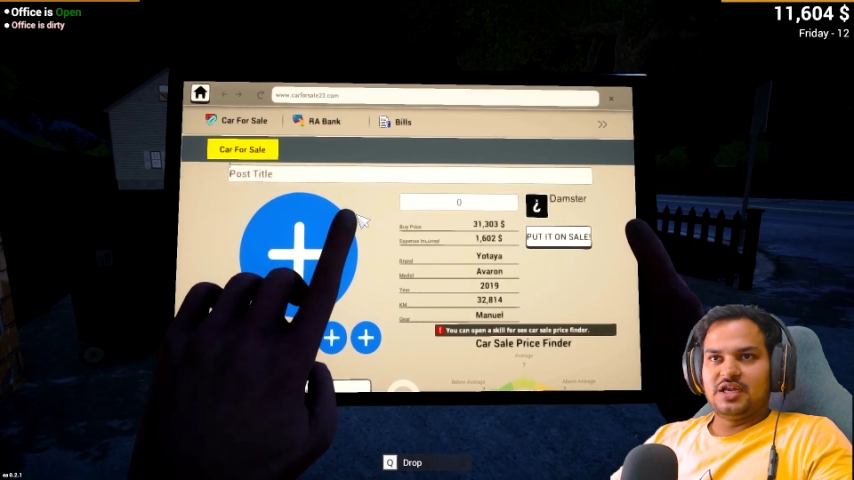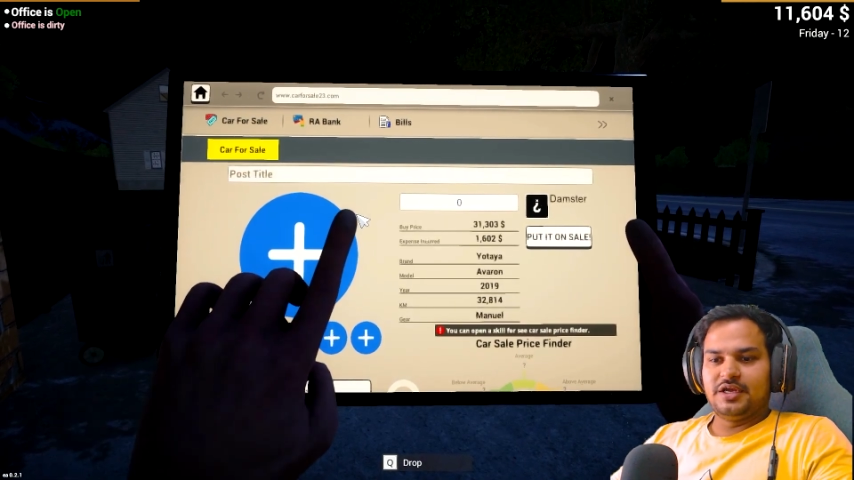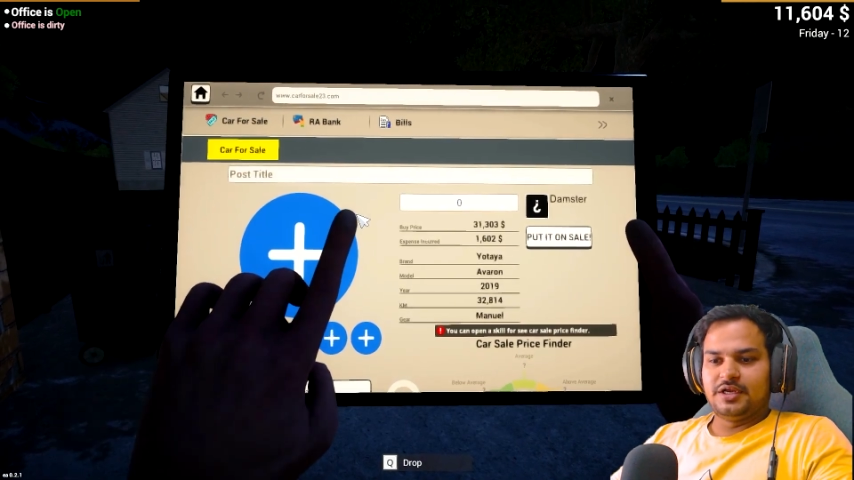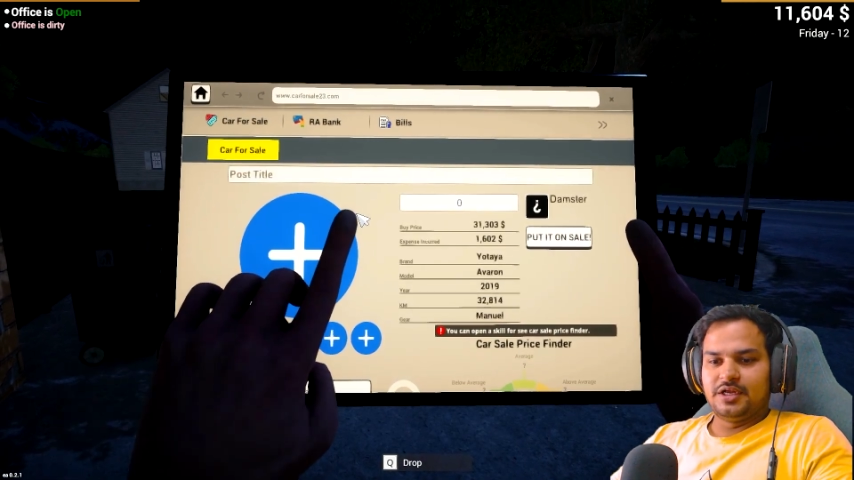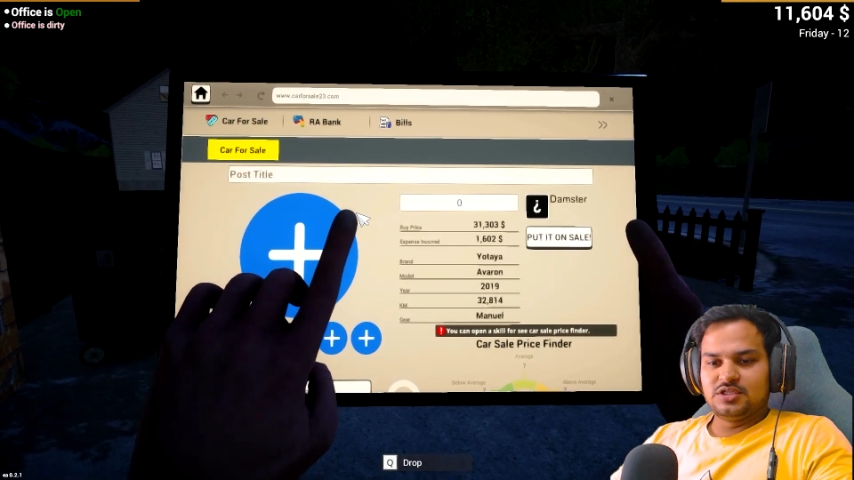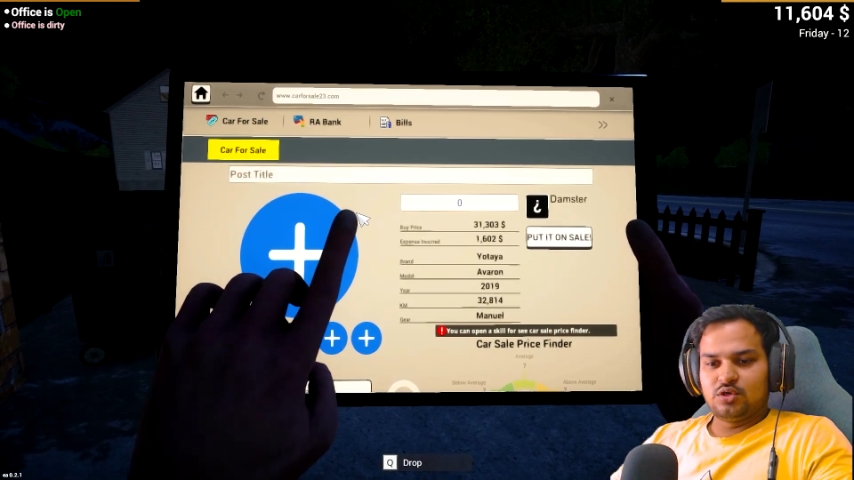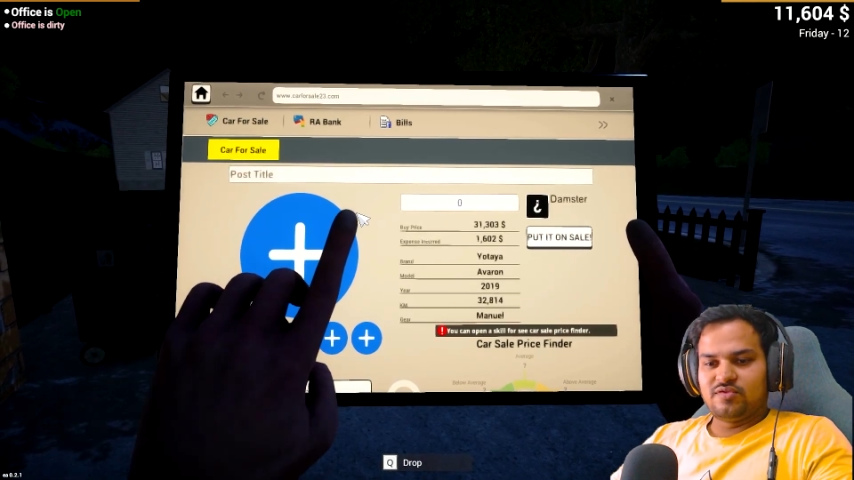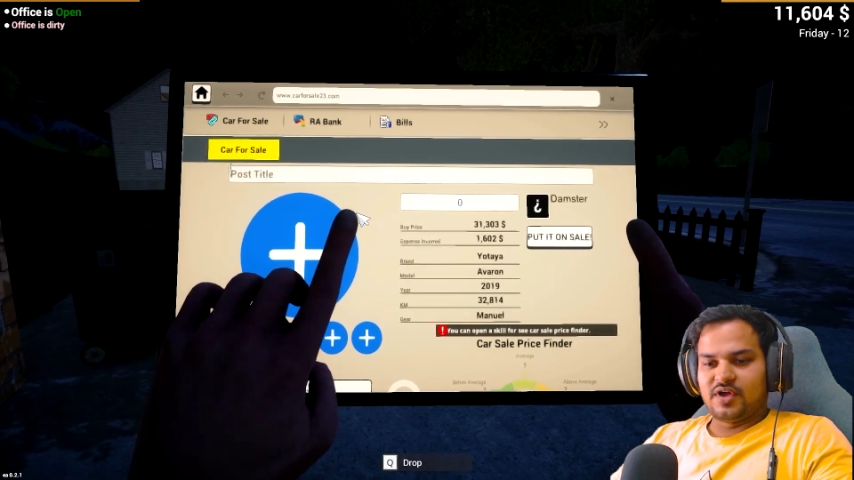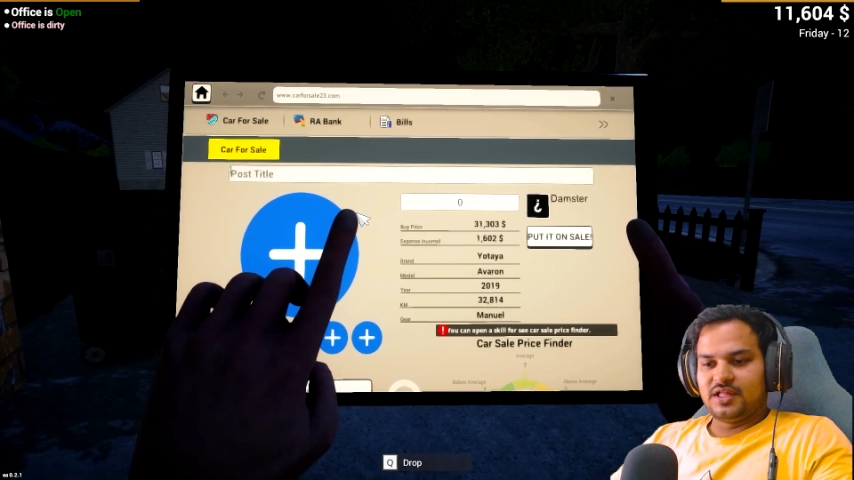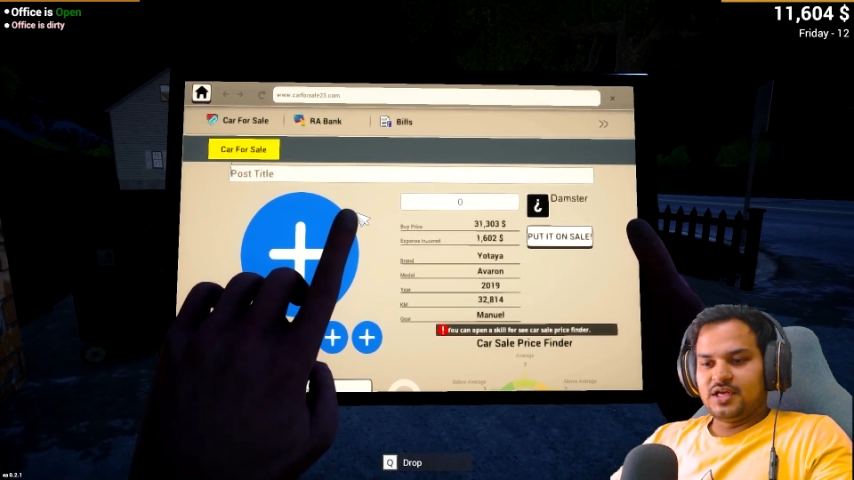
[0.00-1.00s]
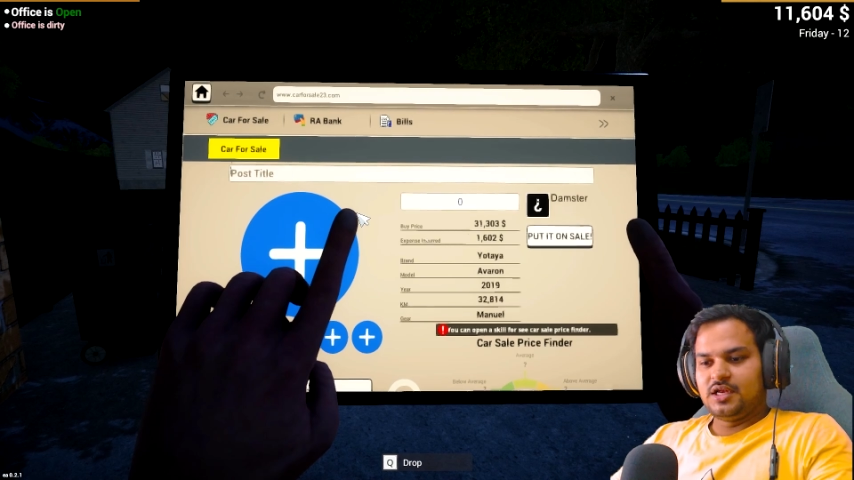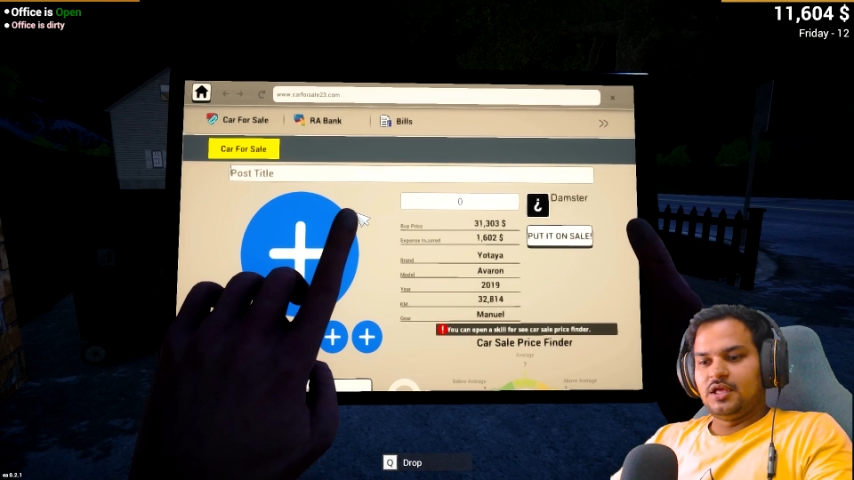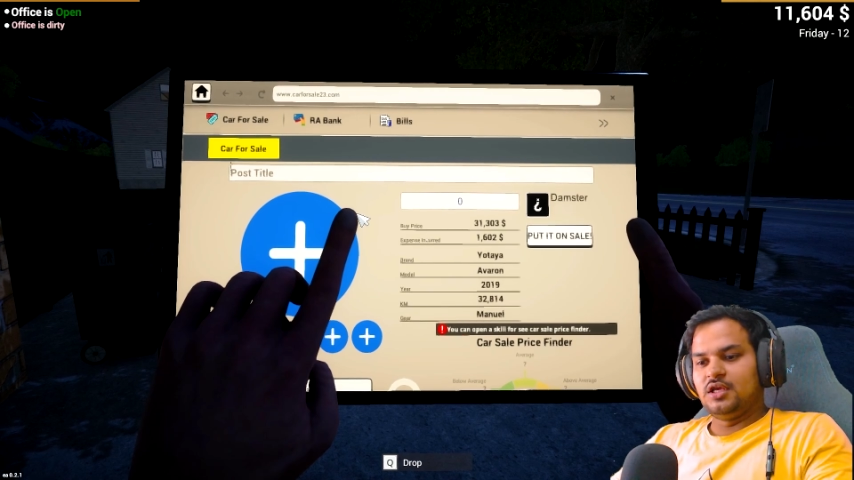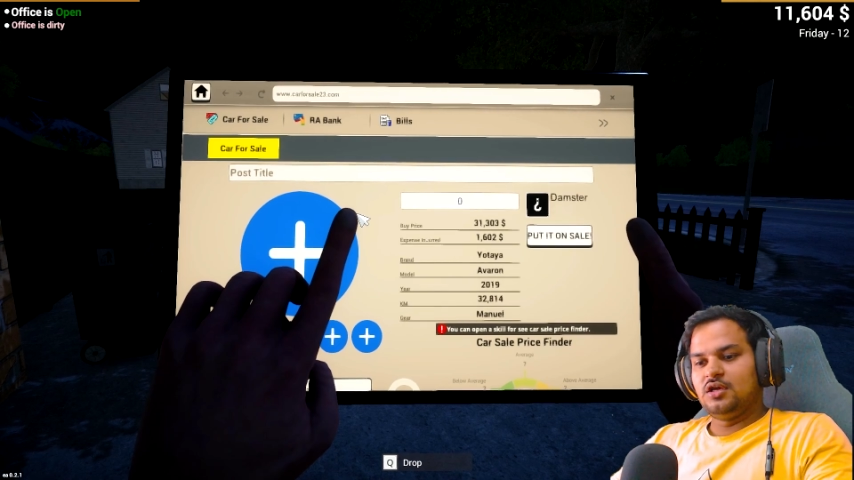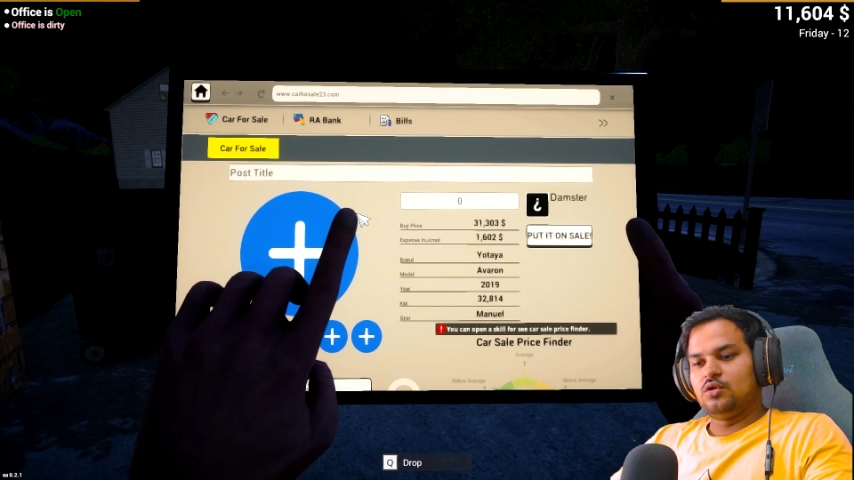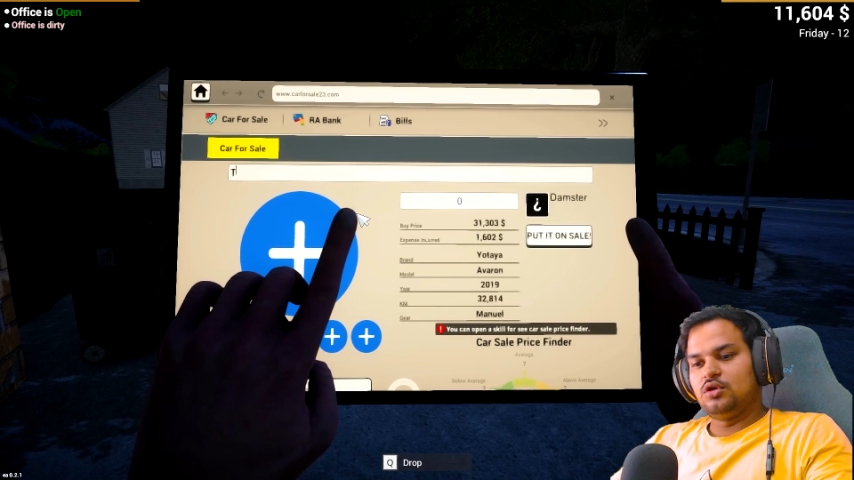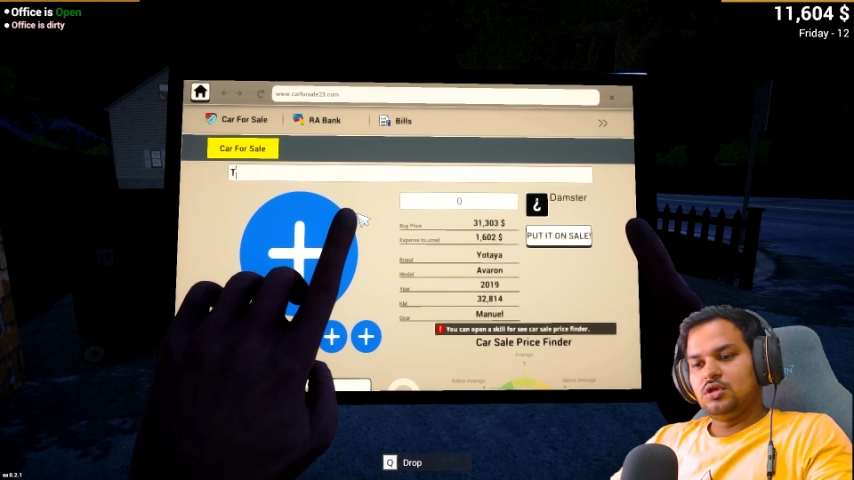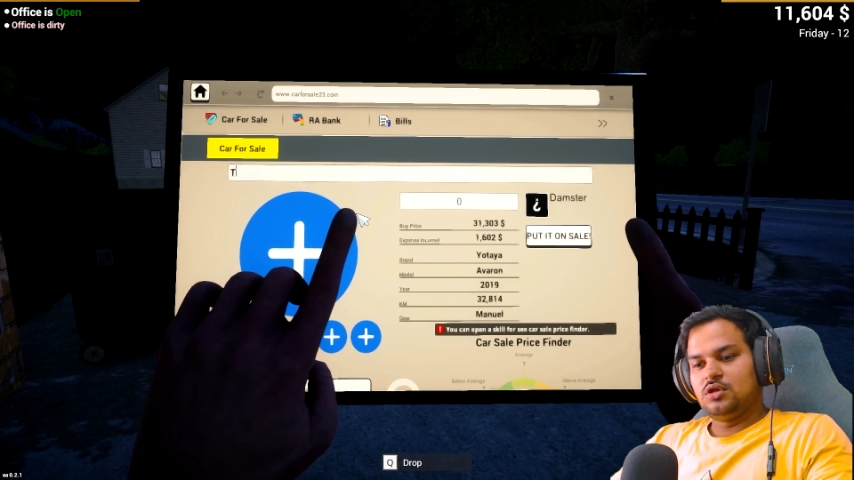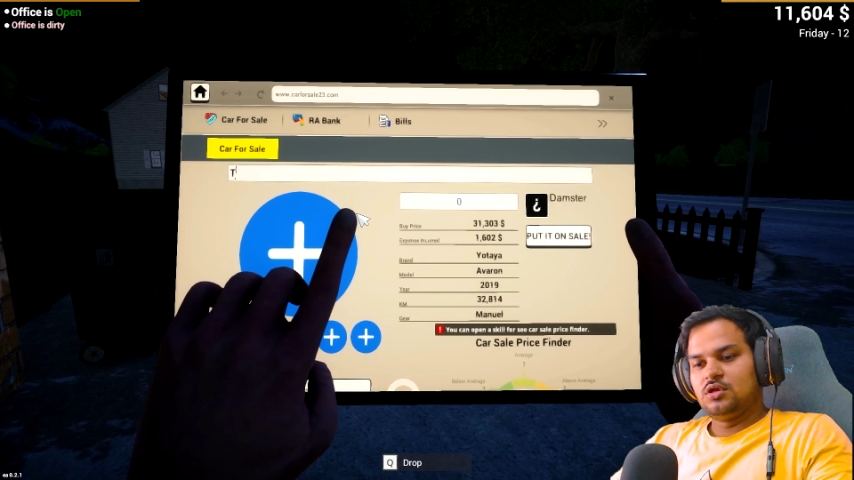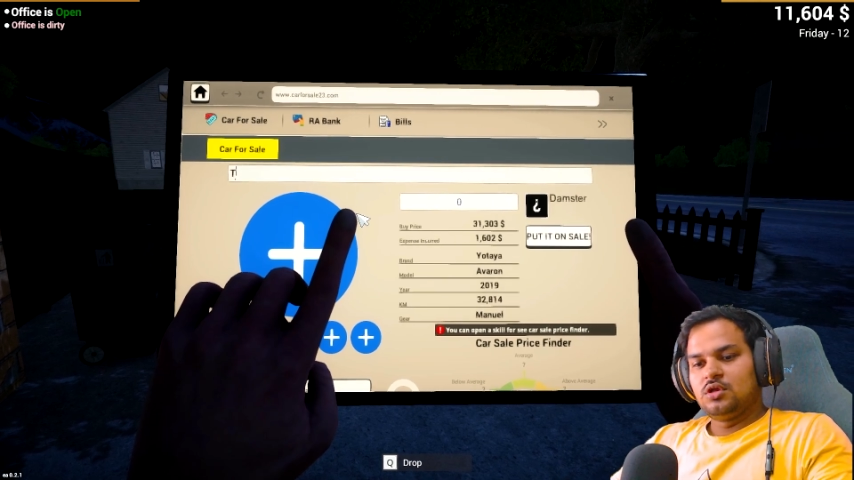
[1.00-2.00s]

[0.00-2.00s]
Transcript: लिखने से कोई फ़ायदा नहीं है क्योंकि